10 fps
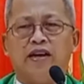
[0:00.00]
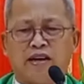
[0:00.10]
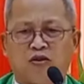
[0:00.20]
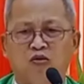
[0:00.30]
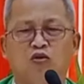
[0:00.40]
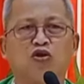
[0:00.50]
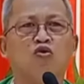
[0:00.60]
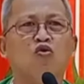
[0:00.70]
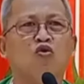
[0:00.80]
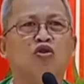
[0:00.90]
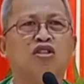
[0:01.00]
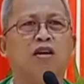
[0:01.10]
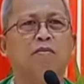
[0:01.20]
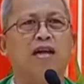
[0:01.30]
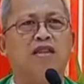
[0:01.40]
nagkugos-kugos
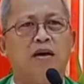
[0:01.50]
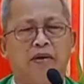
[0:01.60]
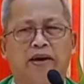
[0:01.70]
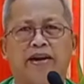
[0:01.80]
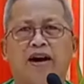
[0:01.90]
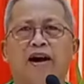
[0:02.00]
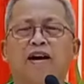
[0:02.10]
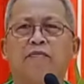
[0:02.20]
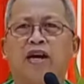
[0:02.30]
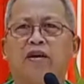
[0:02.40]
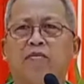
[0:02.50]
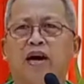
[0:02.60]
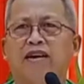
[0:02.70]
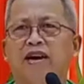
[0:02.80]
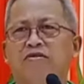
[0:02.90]
nagbata, mga danghag pa kay
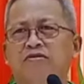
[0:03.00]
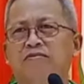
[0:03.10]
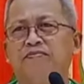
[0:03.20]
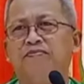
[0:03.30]
mga naong.